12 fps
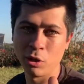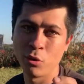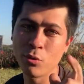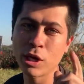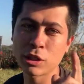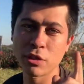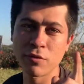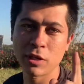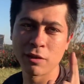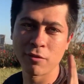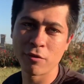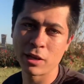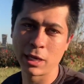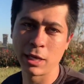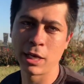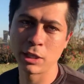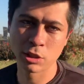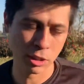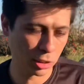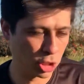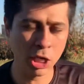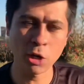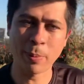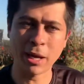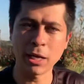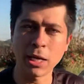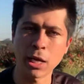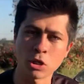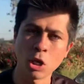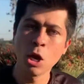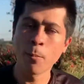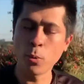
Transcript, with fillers: Nunca tive que devolver cliente, dinheiro para cliente.